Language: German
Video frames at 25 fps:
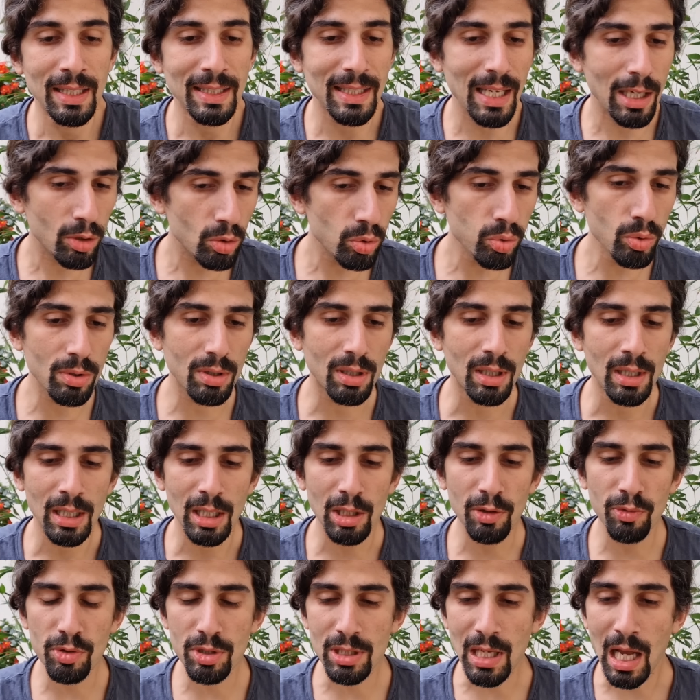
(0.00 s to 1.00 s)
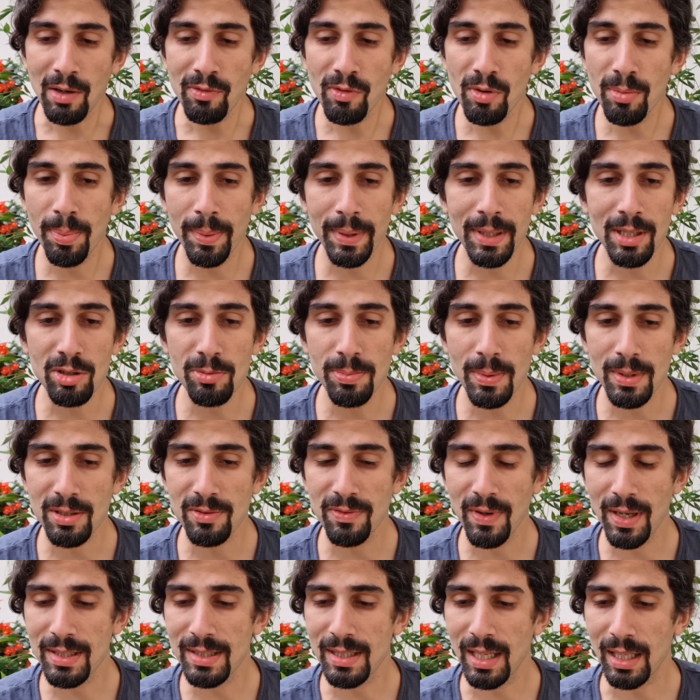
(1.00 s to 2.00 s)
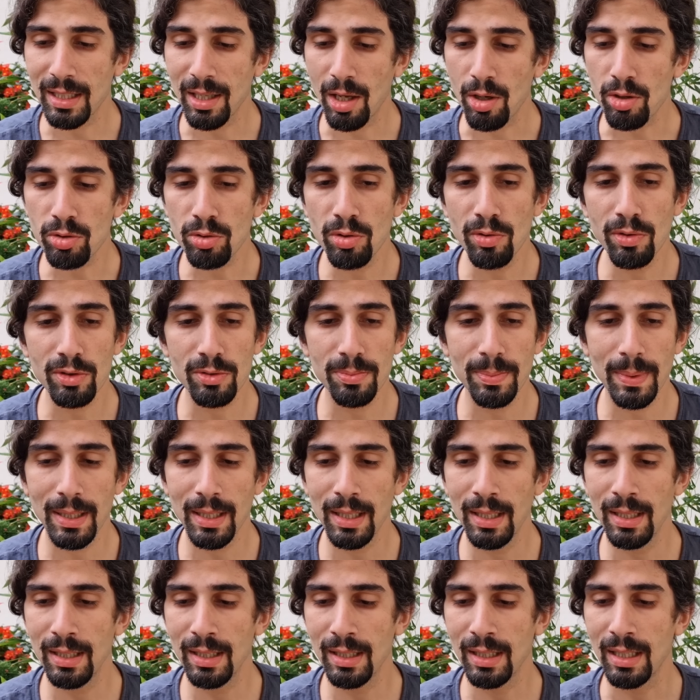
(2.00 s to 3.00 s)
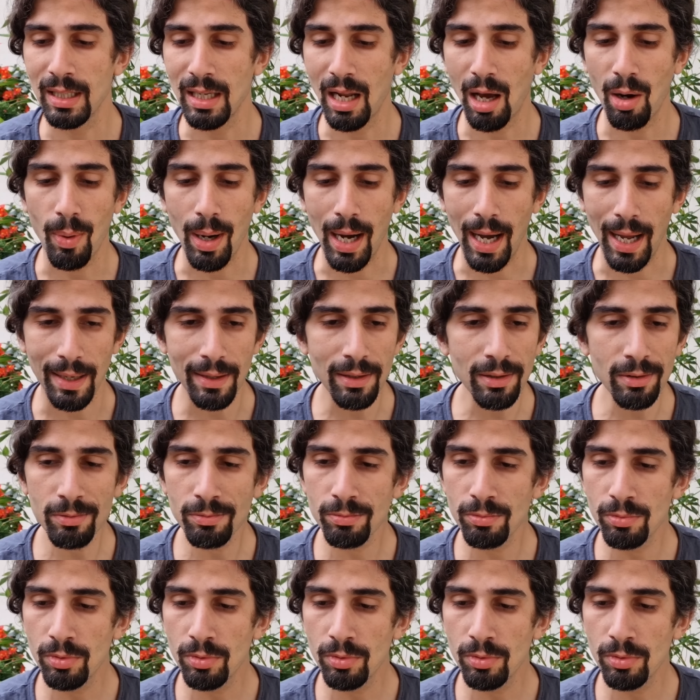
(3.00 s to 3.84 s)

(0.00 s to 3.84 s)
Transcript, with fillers: Ja, cool. Ich würde sagen, wir probieren jetzt mal zwei Sachen aus. Gucken wir uns mal äh, genauer an.